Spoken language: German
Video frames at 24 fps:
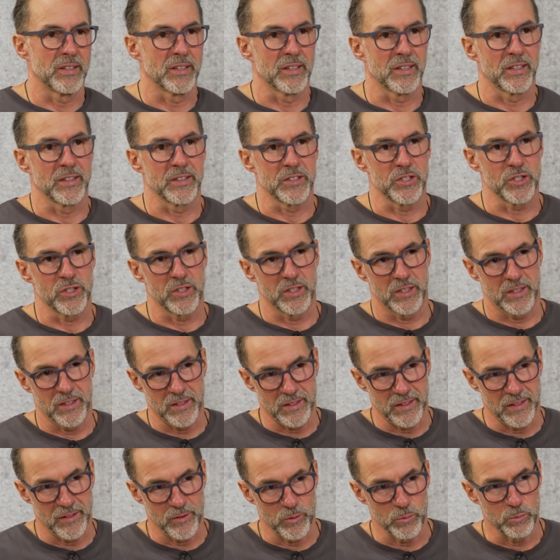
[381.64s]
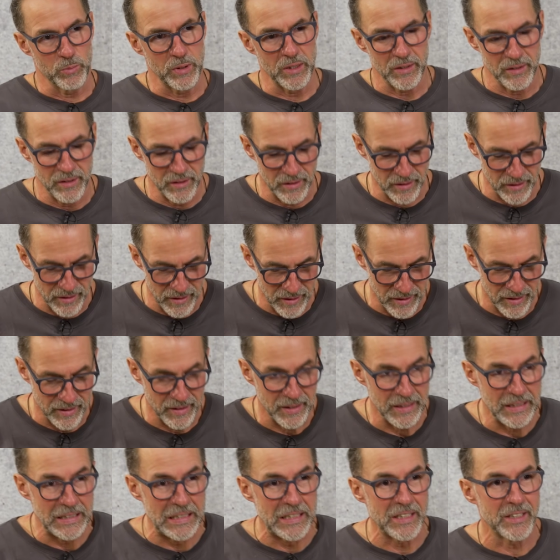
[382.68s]
Terraristik, also mir hier in
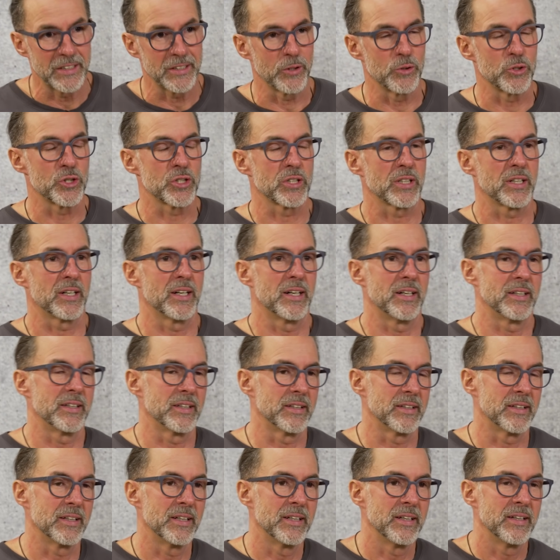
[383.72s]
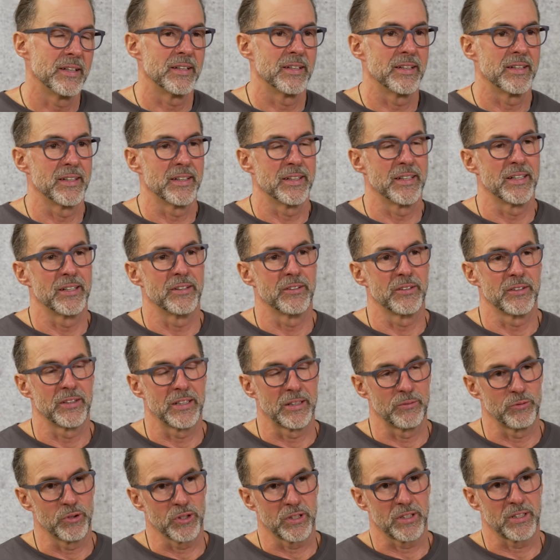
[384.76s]
Nicht-Australien, äh,
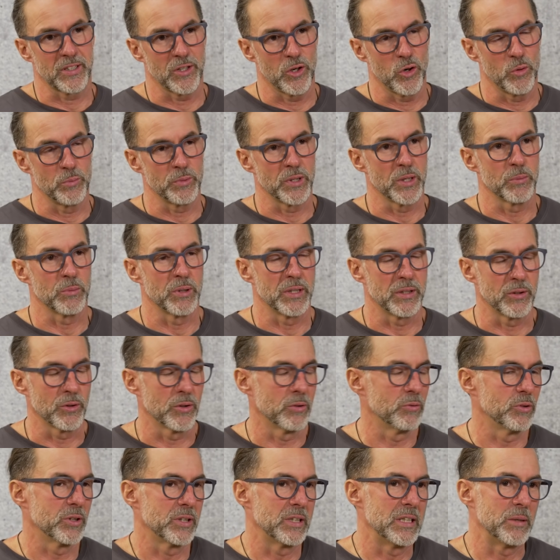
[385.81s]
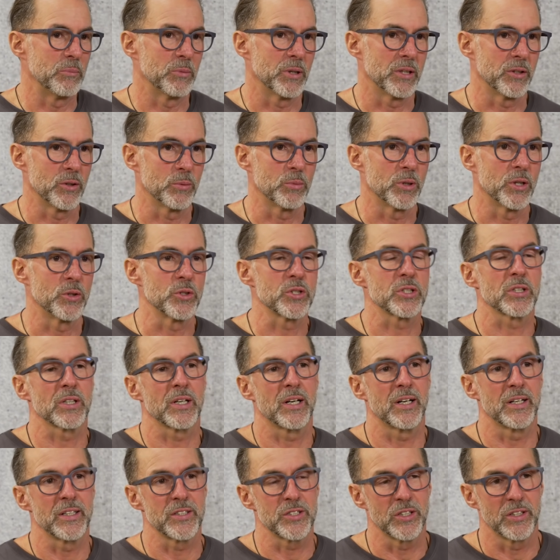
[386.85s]
da wird kaum jemand oder wird niemand über
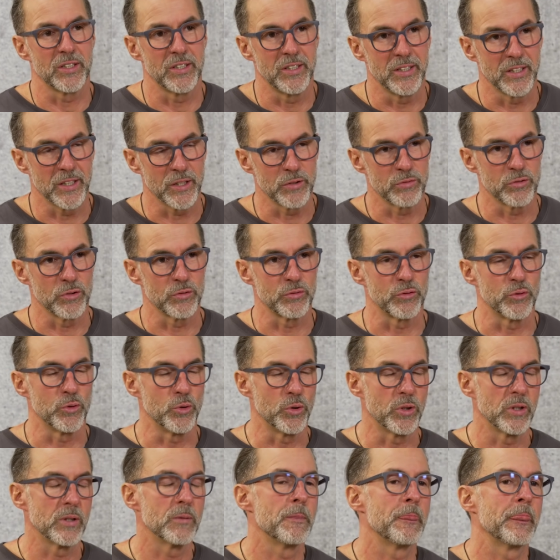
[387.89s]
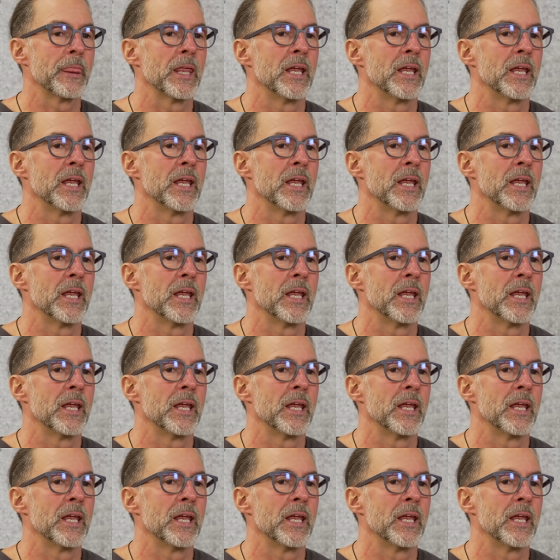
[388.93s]
australische Tiere verfügen.